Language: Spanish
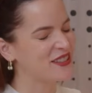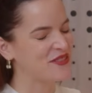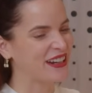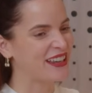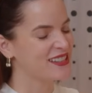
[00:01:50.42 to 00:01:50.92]

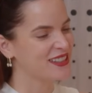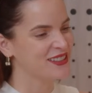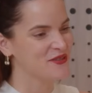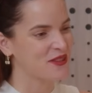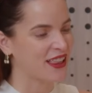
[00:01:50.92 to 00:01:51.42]
Jimé,
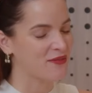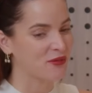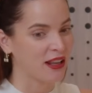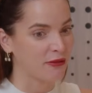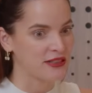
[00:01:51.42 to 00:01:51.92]
gracias en verdad
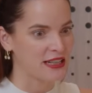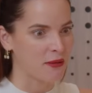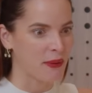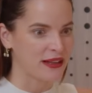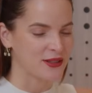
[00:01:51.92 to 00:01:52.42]
por darme este
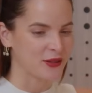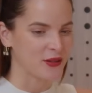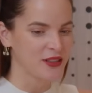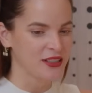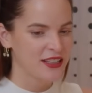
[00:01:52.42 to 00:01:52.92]

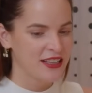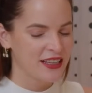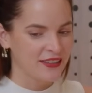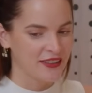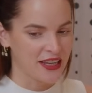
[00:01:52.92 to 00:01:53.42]
espacio.
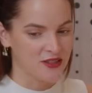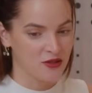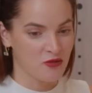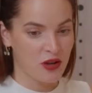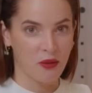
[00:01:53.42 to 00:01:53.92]
De
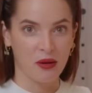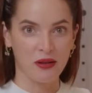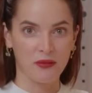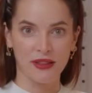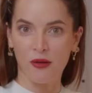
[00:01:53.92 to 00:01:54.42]
hecho, nunca me
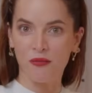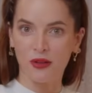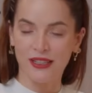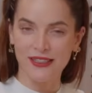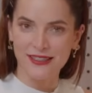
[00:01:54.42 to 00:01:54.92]
habían invitado a un
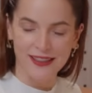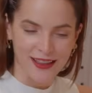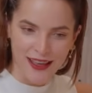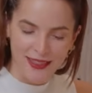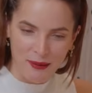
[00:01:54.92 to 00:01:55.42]
podcast así
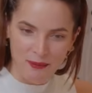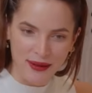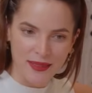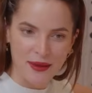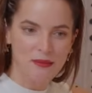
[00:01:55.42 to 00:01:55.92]
de,
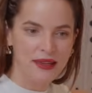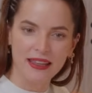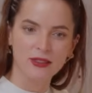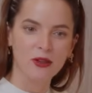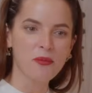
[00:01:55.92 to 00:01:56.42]

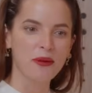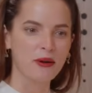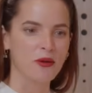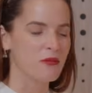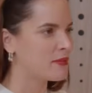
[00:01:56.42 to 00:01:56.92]
emprendimiento,
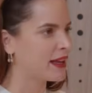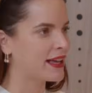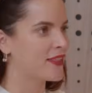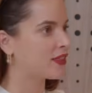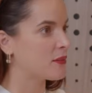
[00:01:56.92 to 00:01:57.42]
pero me
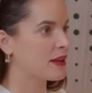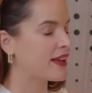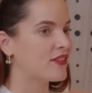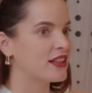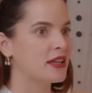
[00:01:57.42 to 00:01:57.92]
encanta, me
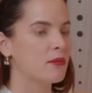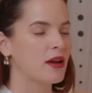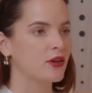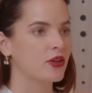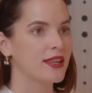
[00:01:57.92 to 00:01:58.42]
encanta el
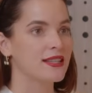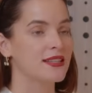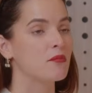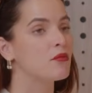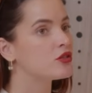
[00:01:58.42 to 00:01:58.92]
tema. Creo que
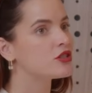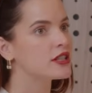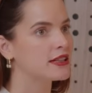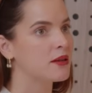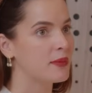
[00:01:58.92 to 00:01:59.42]
desde muy
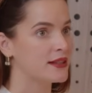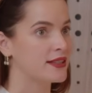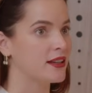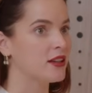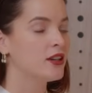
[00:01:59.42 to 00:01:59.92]
chiquita
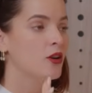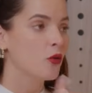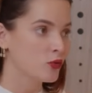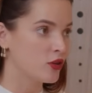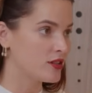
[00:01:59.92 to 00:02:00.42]
empecé
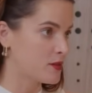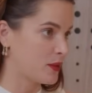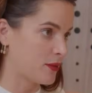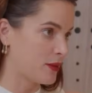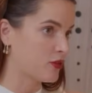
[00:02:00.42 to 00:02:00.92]
uno de los
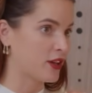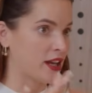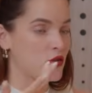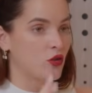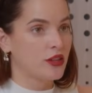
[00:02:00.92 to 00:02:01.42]
emprendimientos
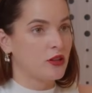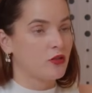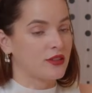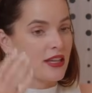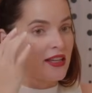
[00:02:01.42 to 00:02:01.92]
que no te
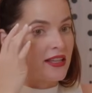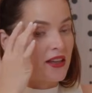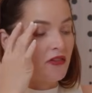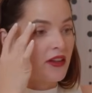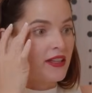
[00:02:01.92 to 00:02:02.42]
conté y
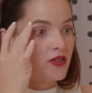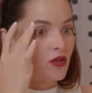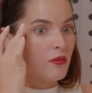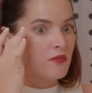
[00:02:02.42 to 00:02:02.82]
que fue de hecho